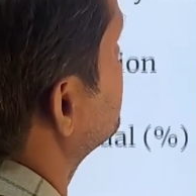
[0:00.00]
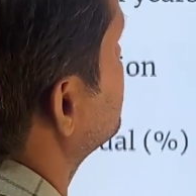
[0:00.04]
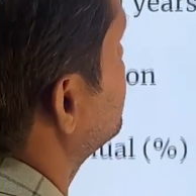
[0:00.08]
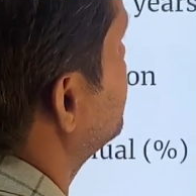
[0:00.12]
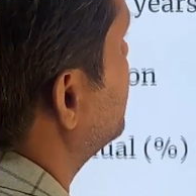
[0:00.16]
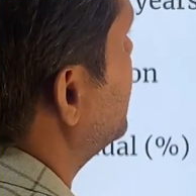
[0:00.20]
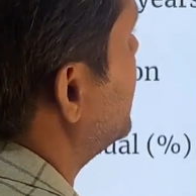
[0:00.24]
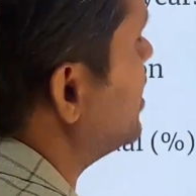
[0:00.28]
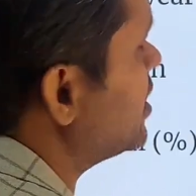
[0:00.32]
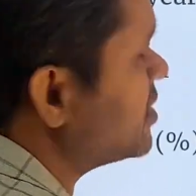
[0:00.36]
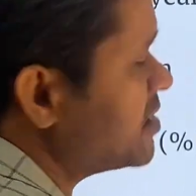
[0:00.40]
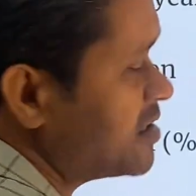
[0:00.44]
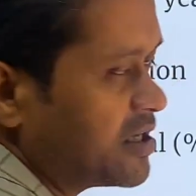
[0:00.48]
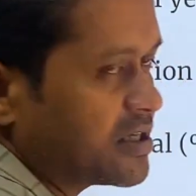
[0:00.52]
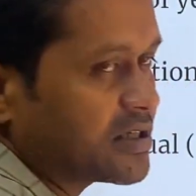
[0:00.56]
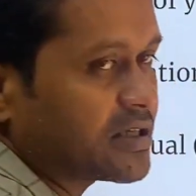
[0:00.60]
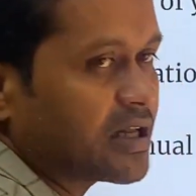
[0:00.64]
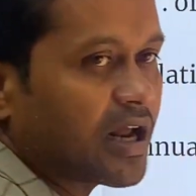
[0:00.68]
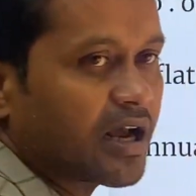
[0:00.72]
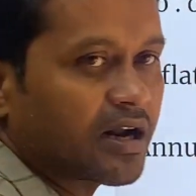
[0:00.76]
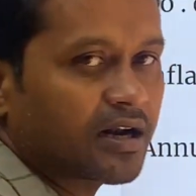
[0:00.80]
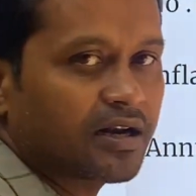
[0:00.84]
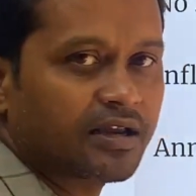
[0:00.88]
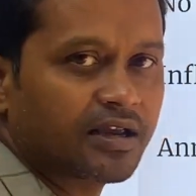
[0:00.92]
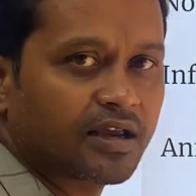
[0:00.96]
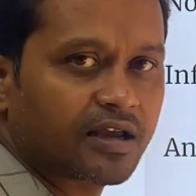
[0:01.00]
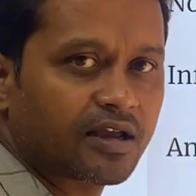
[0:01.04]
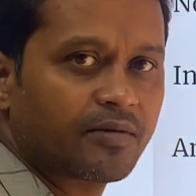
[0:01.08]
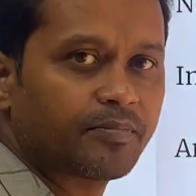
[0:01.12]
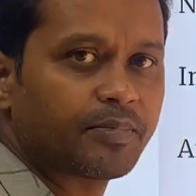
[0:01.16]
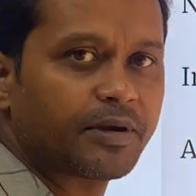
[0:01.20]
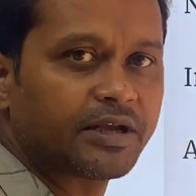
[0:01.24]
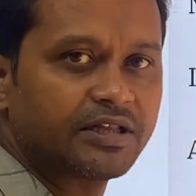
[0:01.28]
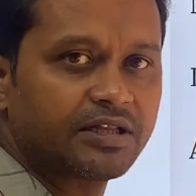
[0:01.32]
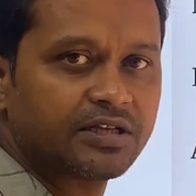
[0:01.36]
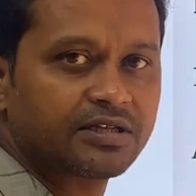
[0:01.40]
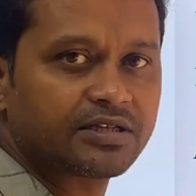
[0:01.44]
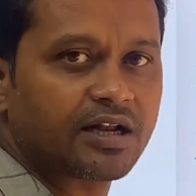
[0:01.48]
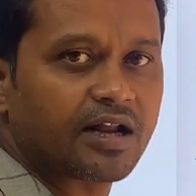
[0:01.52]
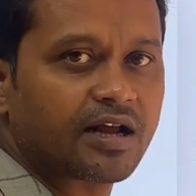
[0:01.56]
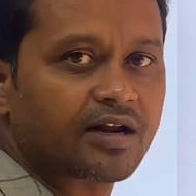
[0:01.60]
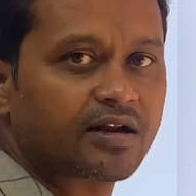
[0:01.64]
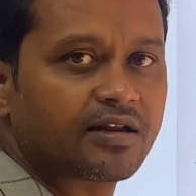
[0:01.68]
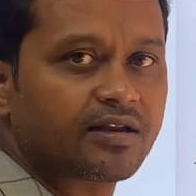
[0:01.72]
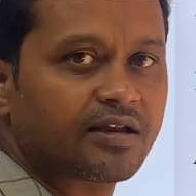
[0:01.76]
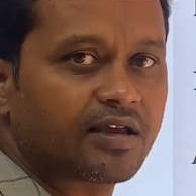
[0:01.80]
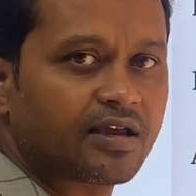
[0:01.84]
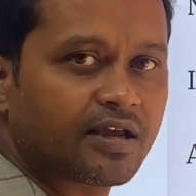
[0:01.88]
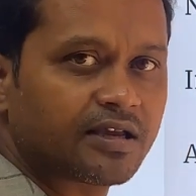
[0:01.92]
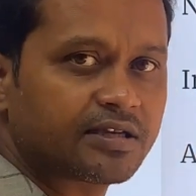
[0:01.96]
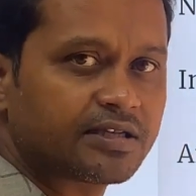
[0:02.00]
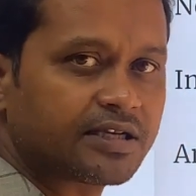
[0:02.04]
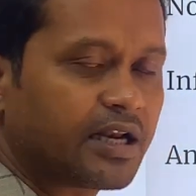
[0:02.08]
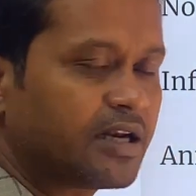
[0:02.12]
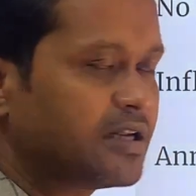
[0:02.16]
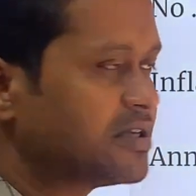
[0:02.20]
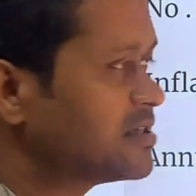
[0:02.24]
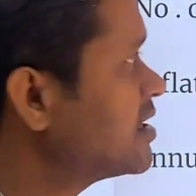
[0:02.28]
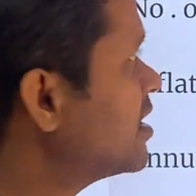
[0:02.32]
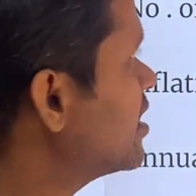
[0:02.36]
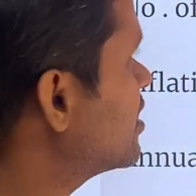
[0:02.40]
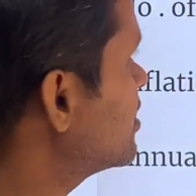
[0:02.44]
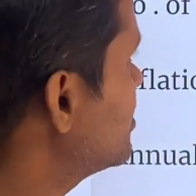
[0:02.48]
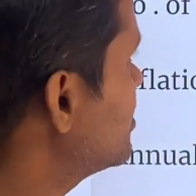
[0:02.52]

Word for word: पहले तीस लाख लिखेंगे पैंतीस लाख लिखेंगे चालीस लाख